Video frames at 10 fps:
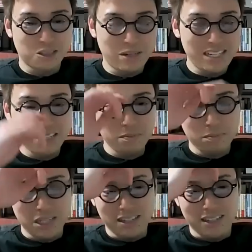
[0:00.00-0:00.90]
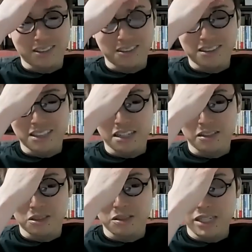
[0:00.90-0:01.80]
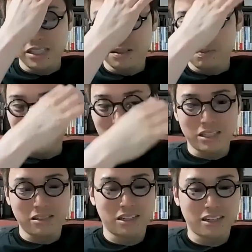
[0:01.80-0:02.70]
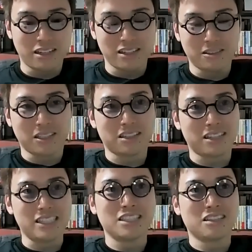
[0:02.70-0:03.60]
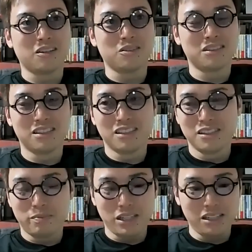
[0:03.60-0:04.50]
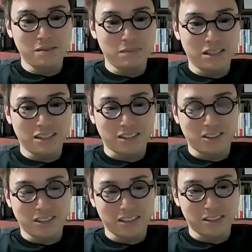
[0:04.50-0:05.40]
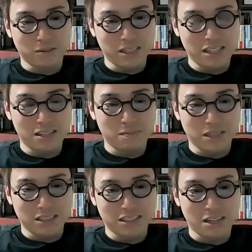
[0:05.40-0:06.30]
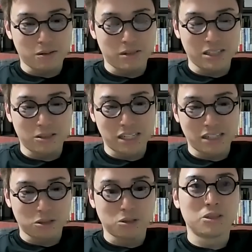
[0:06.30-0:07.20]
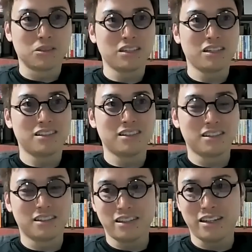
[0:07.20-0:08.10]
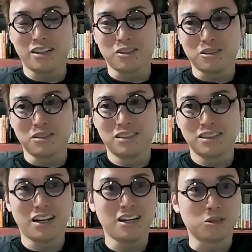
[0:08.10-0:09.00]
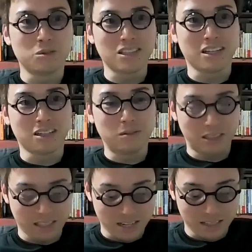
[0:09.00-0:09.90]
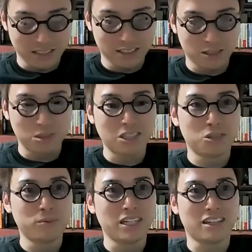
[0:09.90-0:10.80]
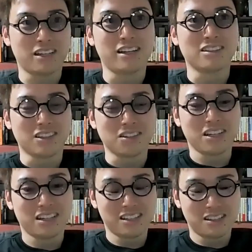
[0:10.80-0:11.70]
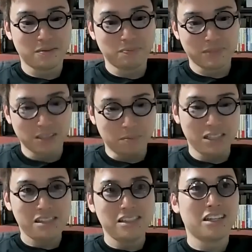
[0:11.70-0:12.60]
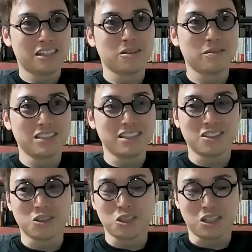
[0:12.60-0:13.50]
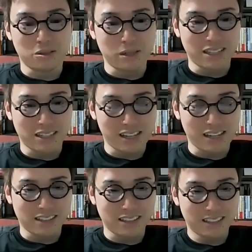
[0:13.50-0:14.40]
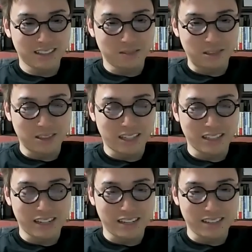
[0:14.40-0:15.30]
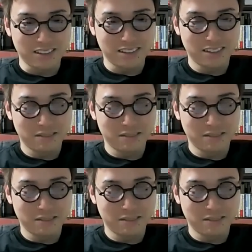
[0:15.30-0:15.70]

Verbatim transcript: そのマイナンバーカードを作らないことでマイナンバー割り振られないとかだったらいいんですけど、マイナンバーカード作らなくてもマイナンバー自体は割り振られると思うので、ってなると、カード持ってるか持ってないかで自分が不便なだけですけどね。まあいいんですけど別にその人が不便なだけなんで、僕関係ないけど。